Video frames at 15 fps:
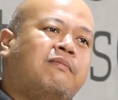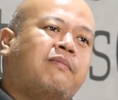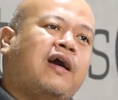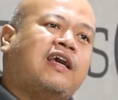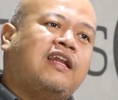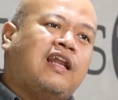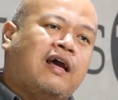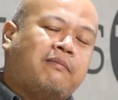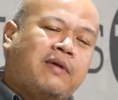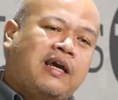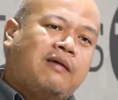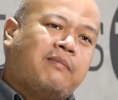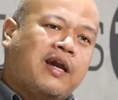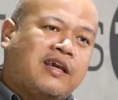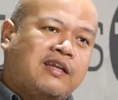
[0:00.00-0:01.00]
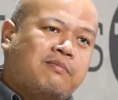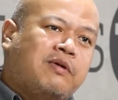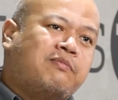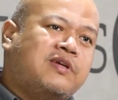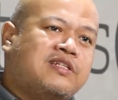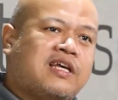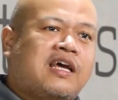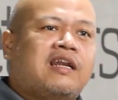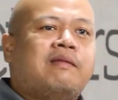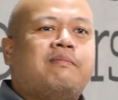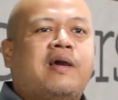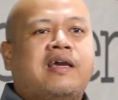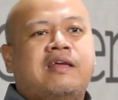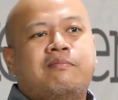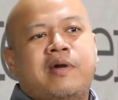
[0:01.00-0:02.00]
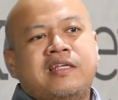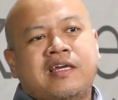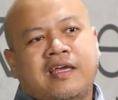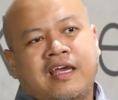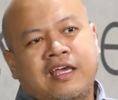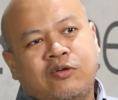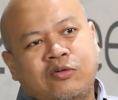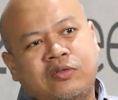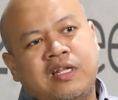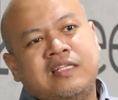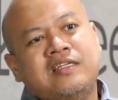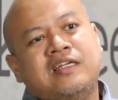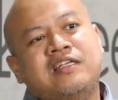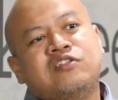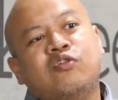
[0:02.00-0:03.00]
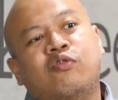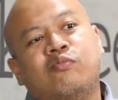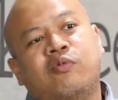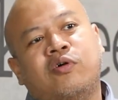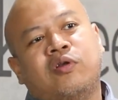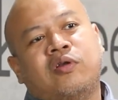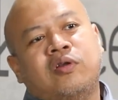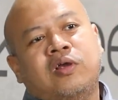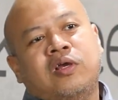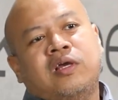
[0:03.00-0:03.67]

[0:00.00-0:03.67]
Makin lama, makin membesar, makin banyak yang ikut dan jadi snowball